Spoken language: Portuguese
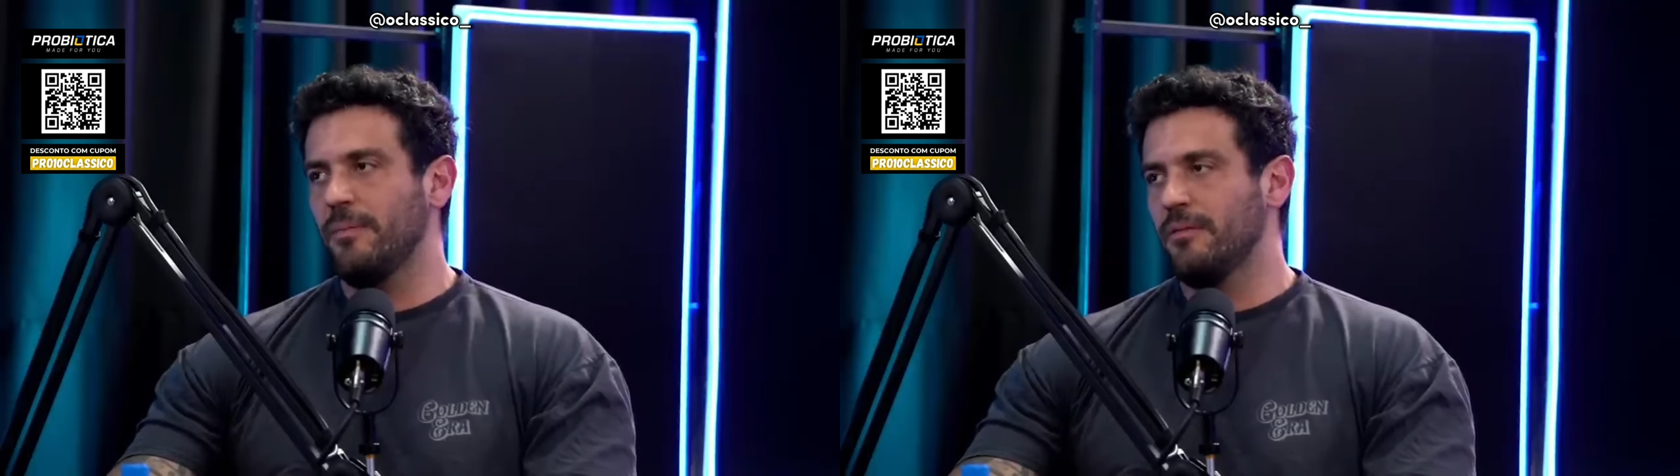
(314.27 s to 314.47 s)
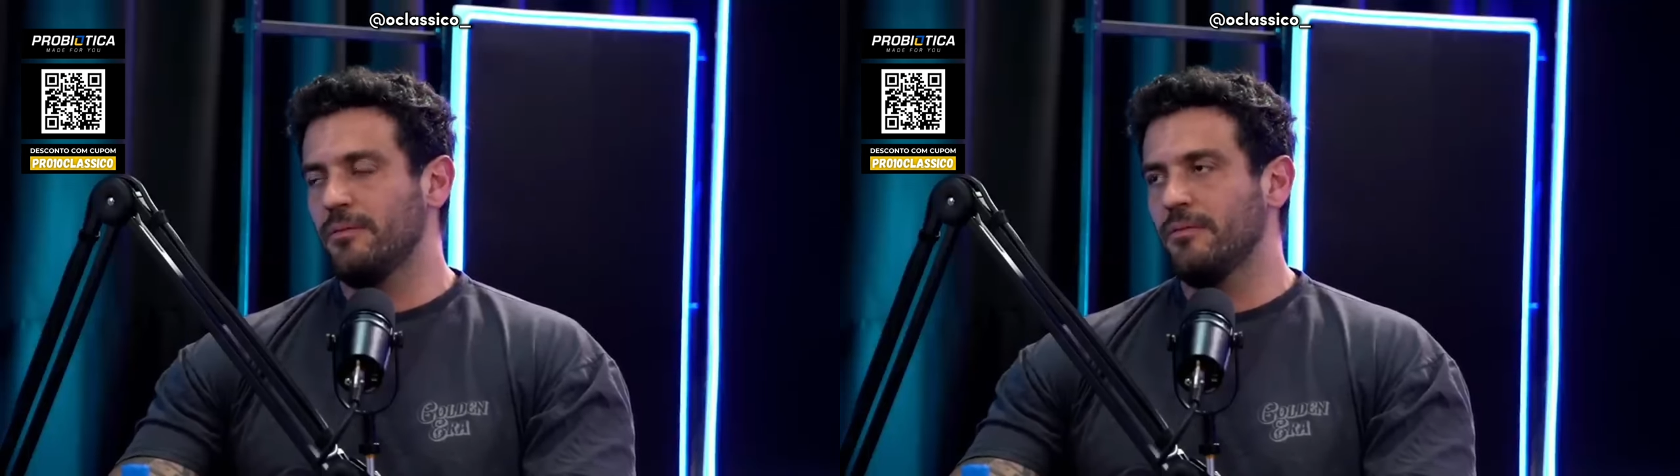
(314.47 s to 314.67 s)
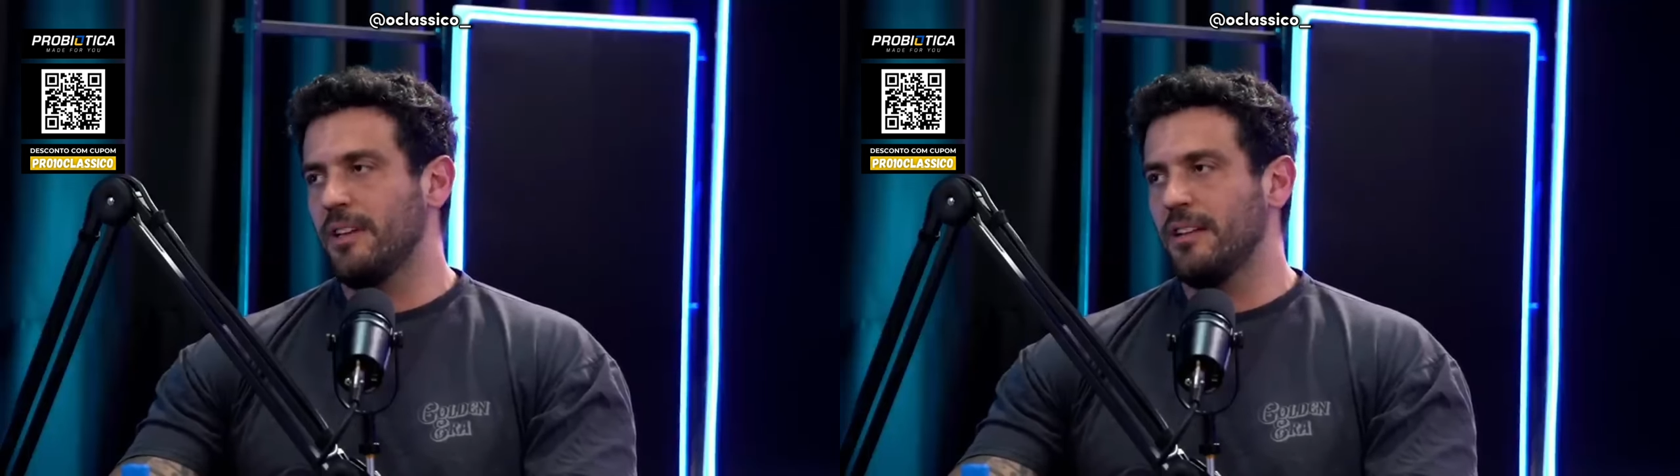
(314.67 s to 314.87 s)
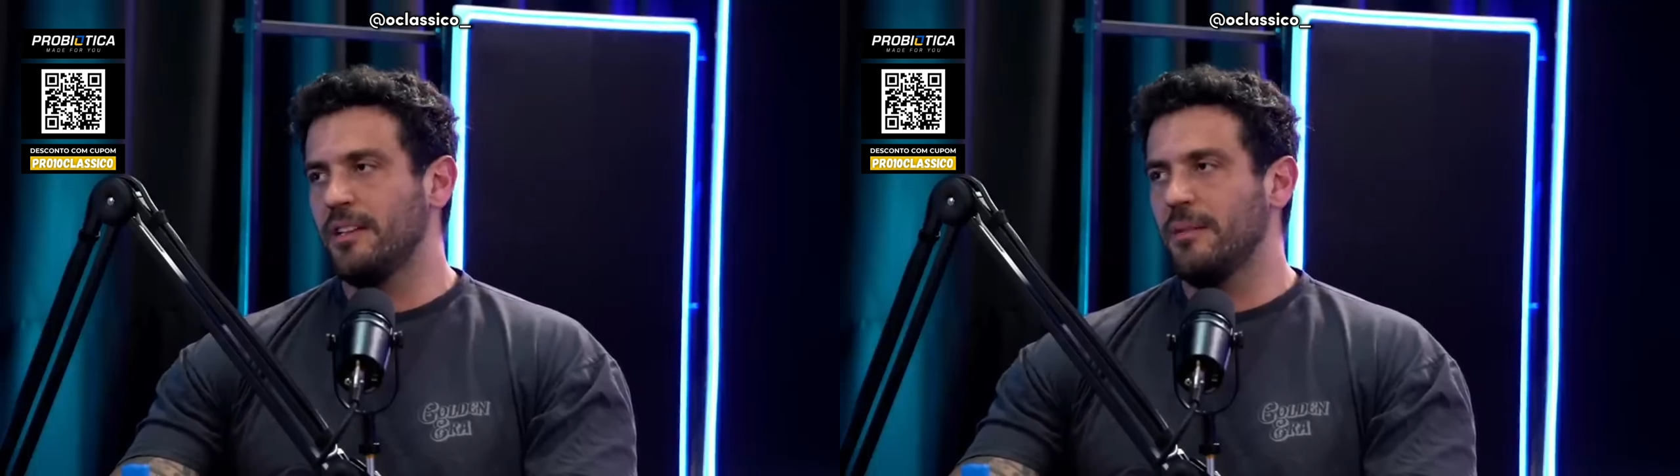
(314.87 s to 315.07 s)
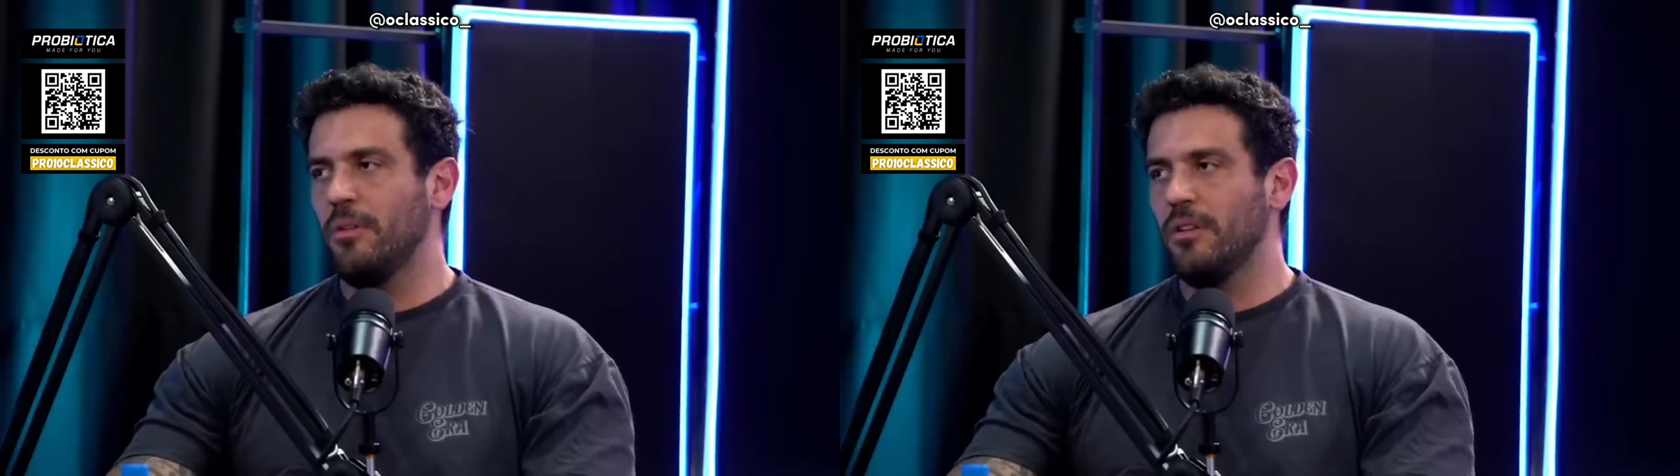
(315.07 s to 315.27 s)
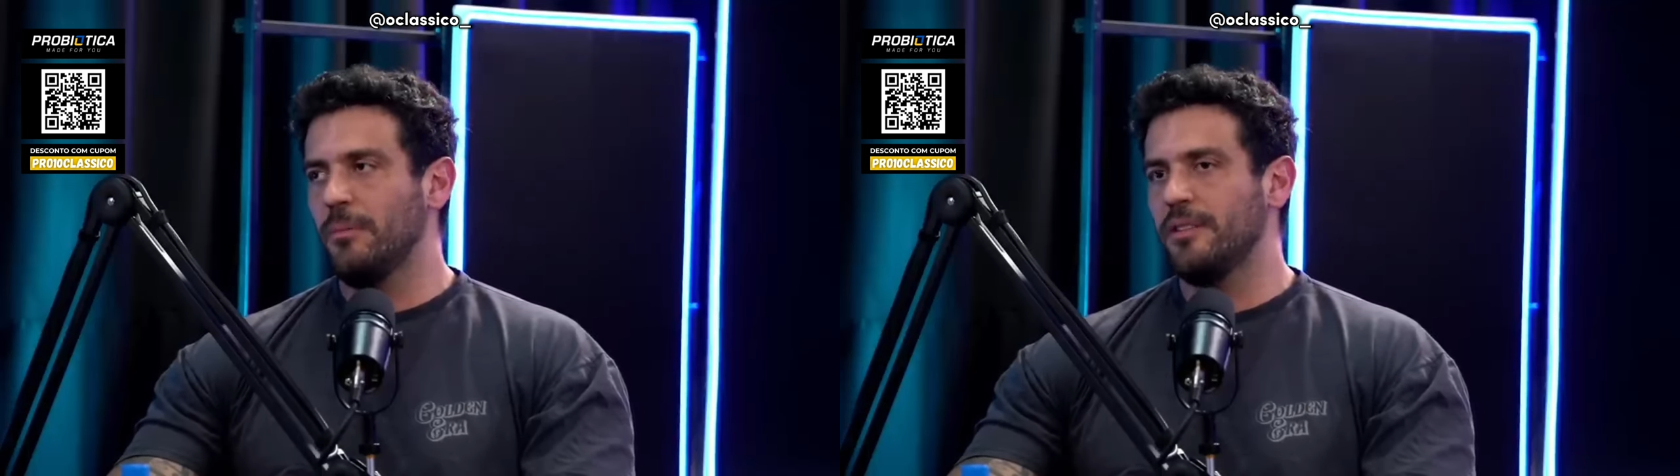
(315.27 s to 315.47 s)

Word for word: mano, não tem a trembolona,